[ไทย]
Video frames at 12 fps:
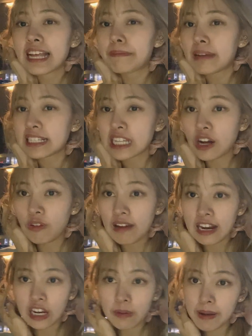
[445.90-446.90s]
แมสทั้งวัน
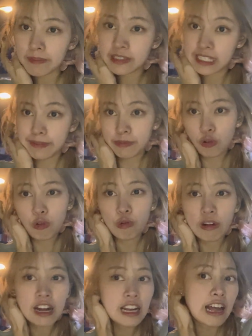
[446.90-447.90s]
แล้วแบบเจ็บหู
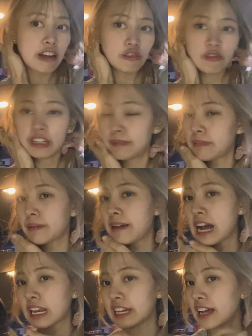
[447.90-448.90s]
ข้างหลังตรงนี้มา
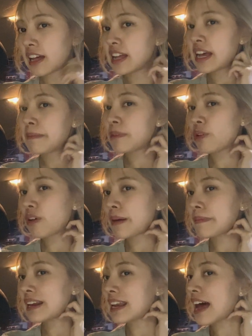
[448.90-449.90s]
กๆเลยอะเพราะว่า
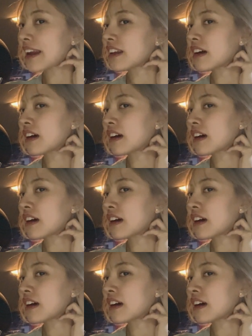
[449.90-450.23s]
มันรัดอะ